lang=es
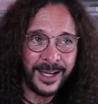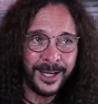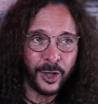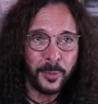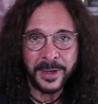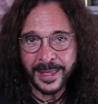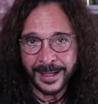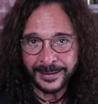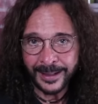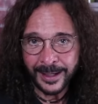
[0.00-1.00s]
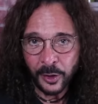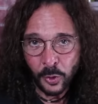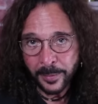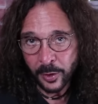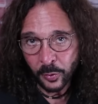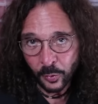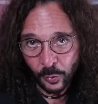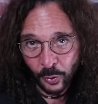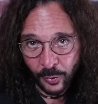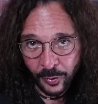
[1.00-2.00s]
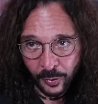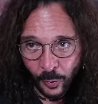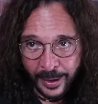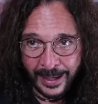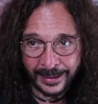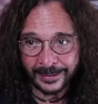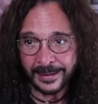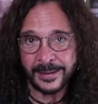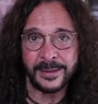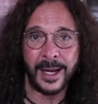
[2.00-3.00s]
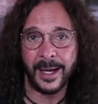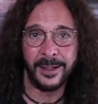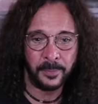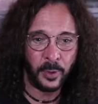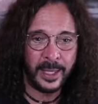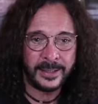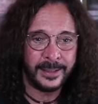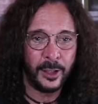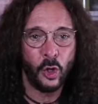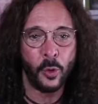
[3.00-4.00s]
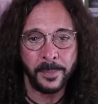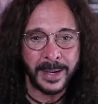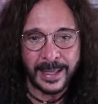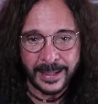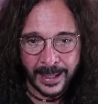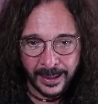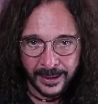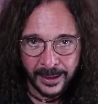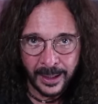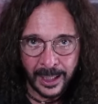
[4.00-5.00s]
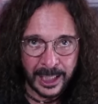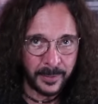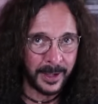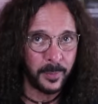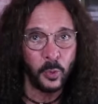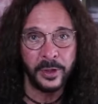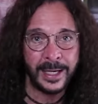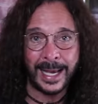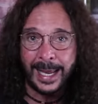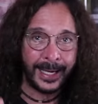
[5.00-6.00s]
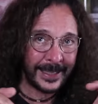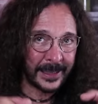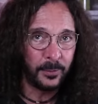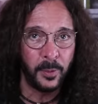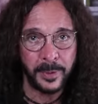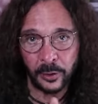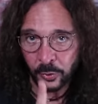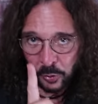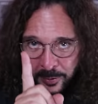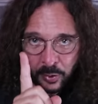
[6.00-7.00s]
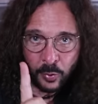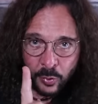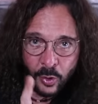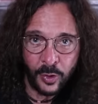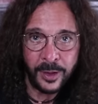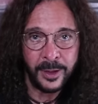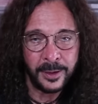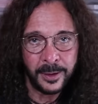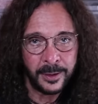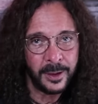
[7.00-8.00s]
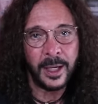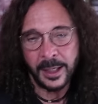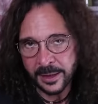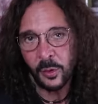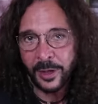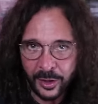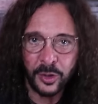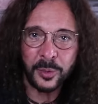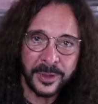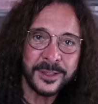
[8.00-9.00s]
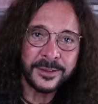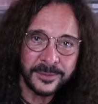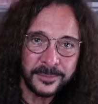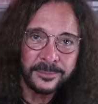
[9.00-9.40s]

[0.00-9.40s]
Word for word: el comediante número uno o el artista que pueda hacer comedia a nivel mundial en este momento número uno es Eugenio Derbez.